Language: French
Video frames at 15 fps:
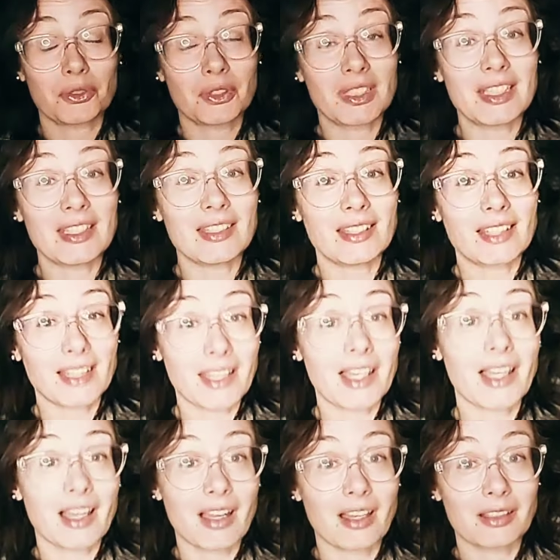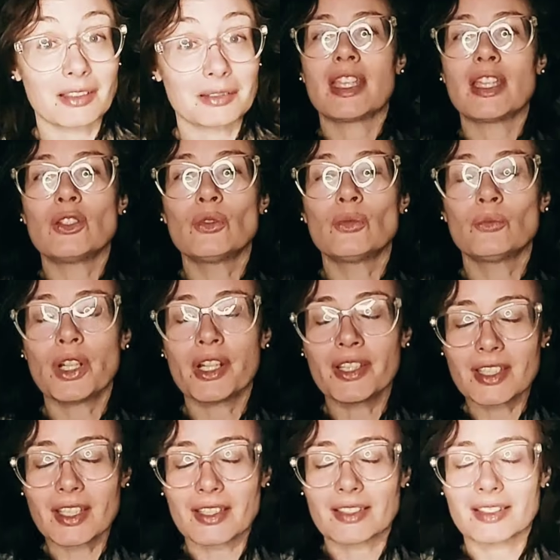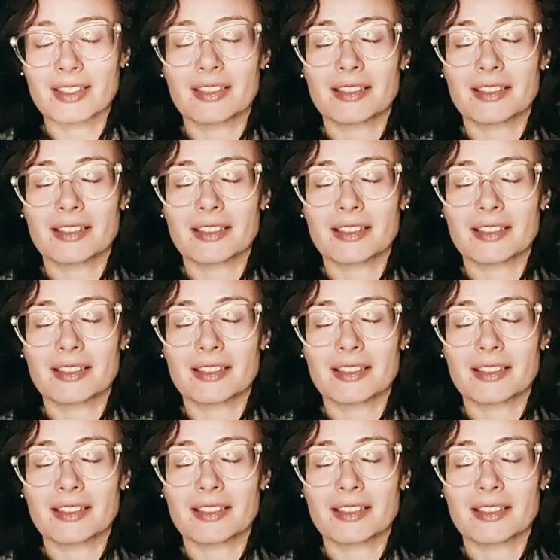qui est très rare. Il y a une moyenne.